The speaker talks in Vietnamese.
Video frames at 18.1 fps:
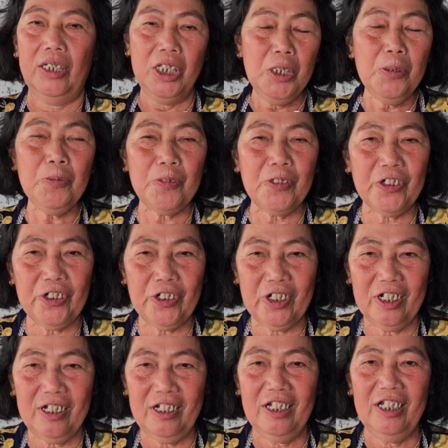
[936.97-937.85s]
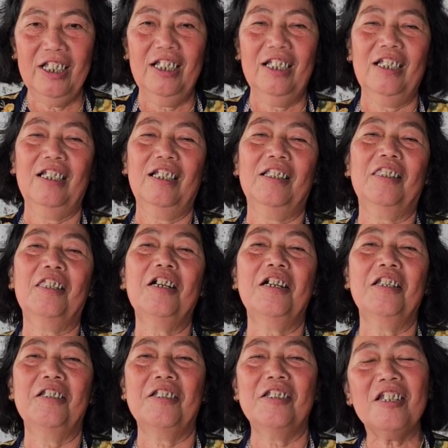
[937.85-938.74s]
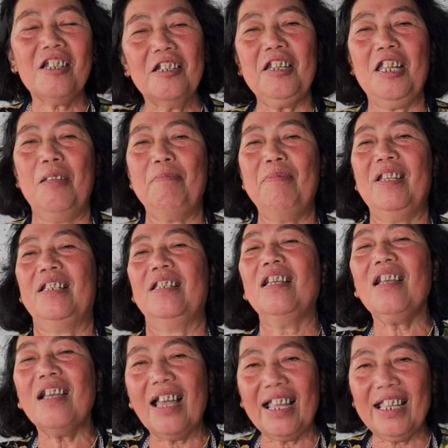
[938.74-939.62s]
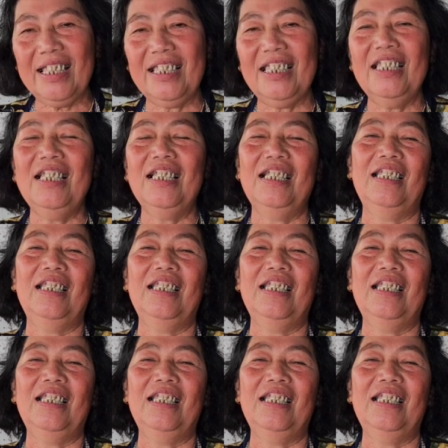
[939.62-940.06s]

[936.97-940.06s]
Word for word: Yến Phượng à, tên rất đẹp và rất hay